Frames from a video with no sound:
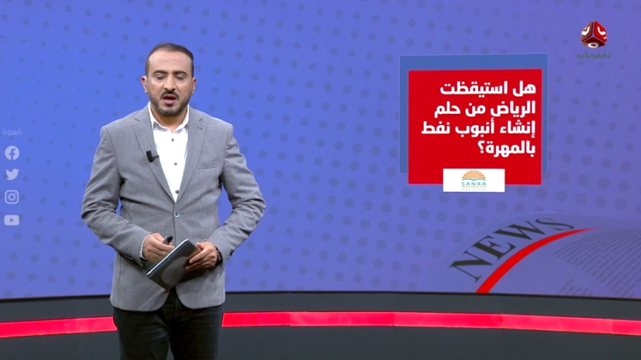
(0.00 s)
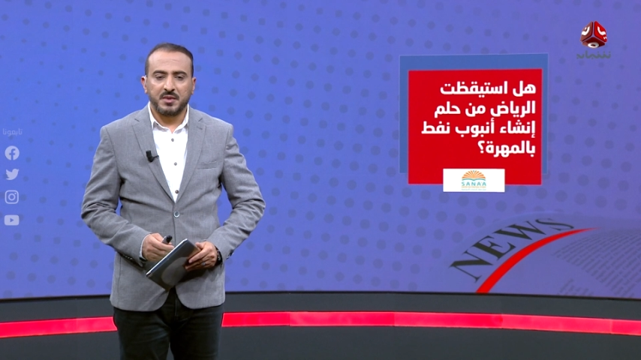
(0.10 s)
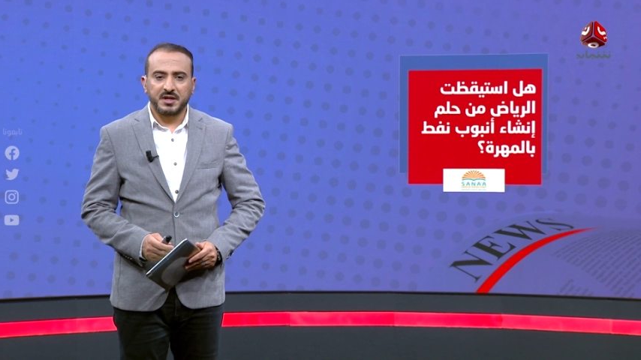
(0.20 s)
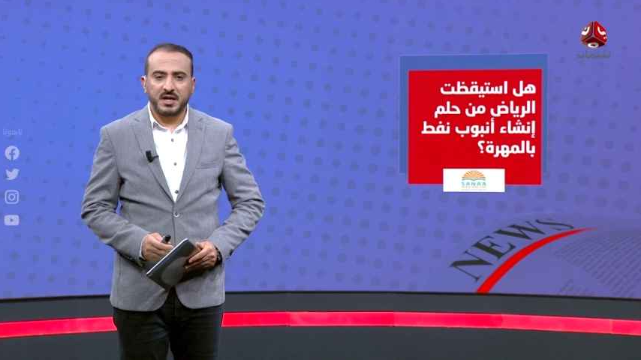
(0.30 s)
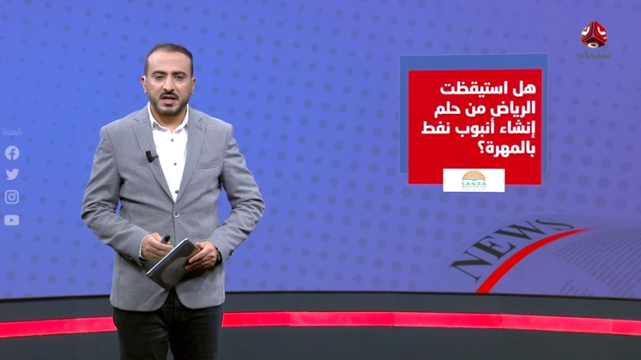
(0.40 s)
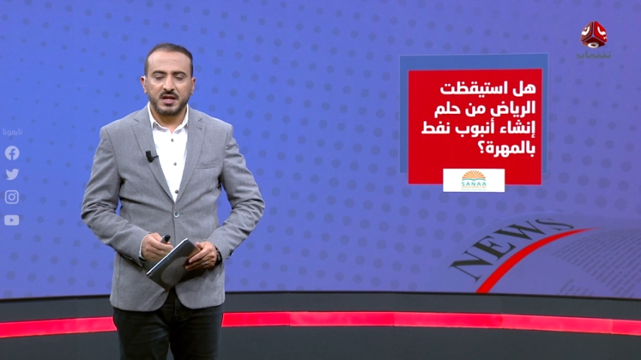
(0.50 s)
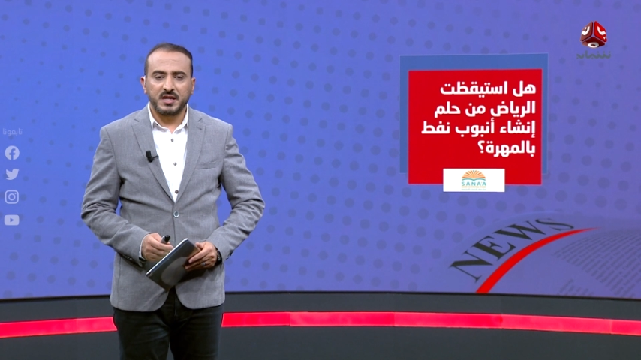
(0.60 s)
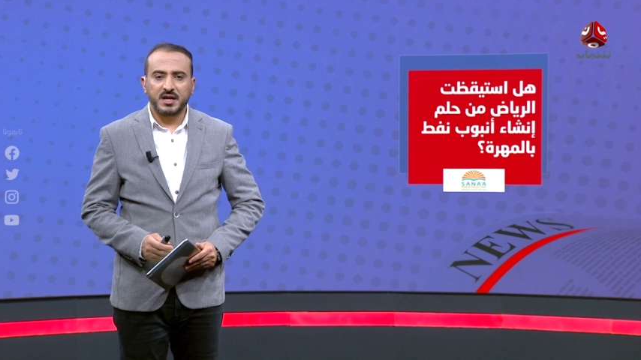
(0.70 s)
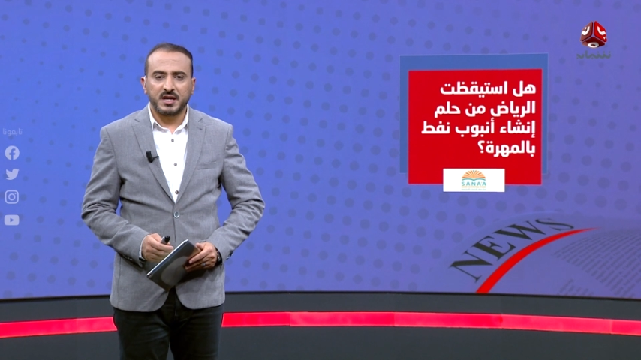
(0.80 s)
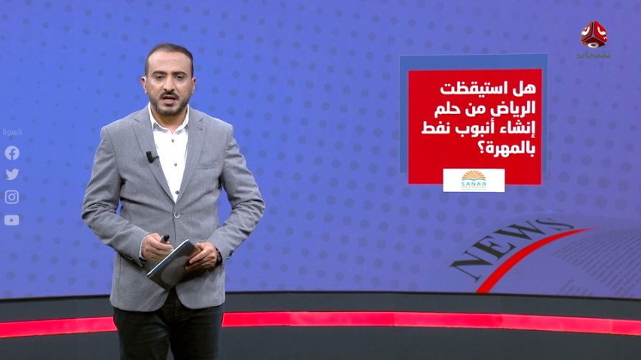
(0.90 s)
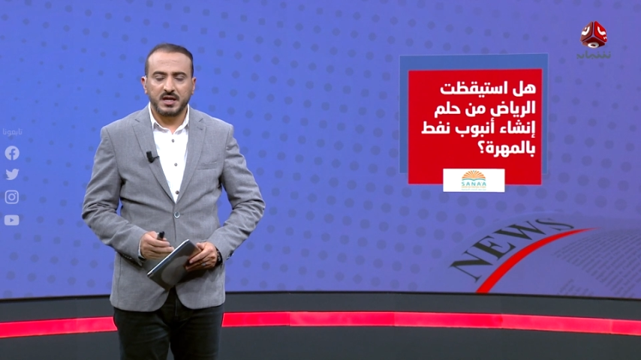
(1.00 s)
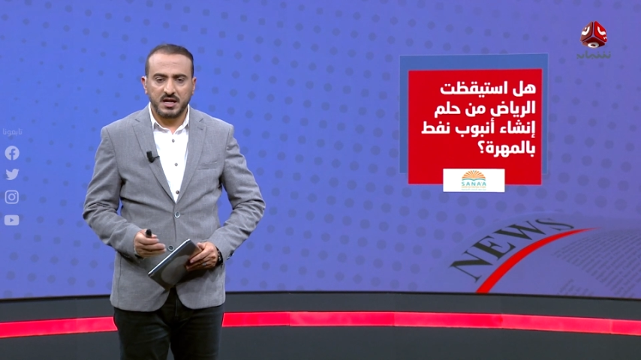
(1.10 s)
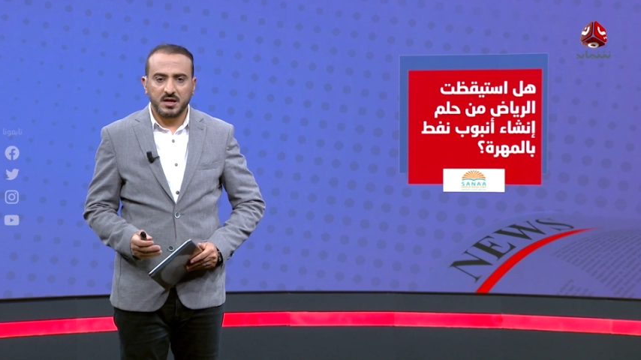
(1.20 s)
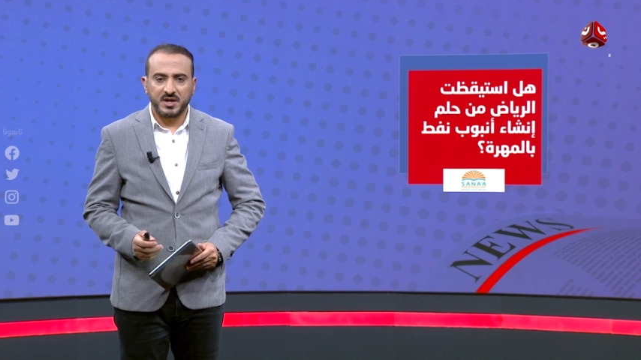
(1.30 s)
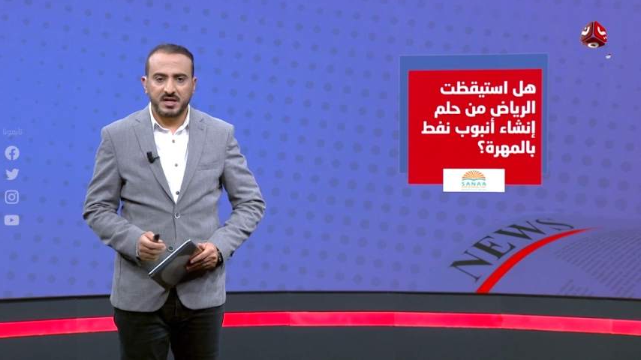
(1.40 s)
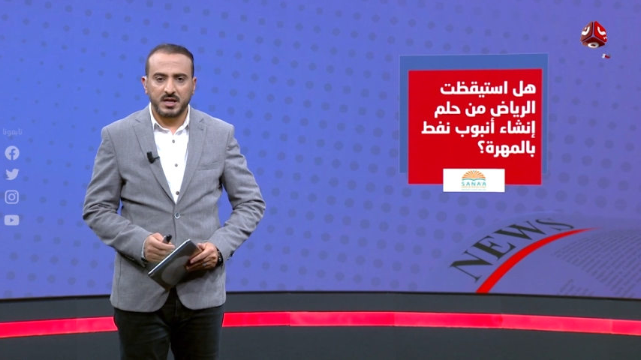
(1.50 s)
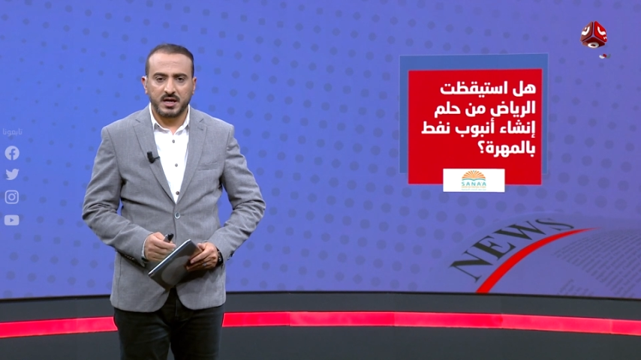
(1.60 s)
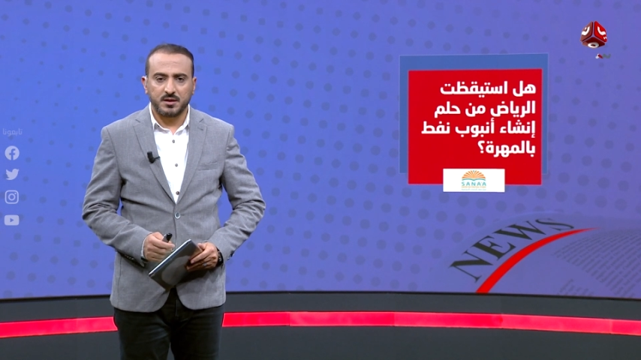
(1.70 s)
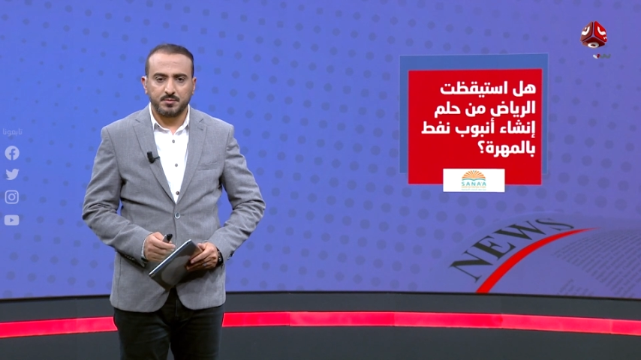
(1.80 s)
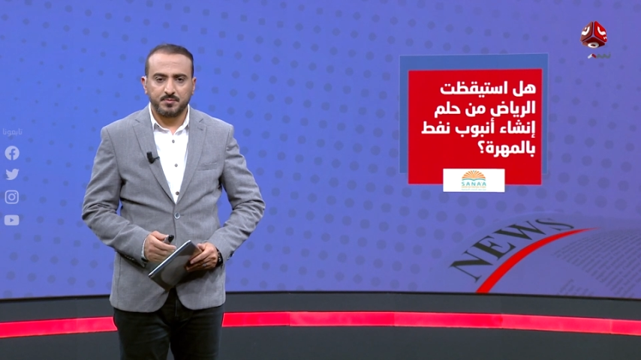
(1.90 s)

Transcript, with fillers: من خلالها إلى بحر العرب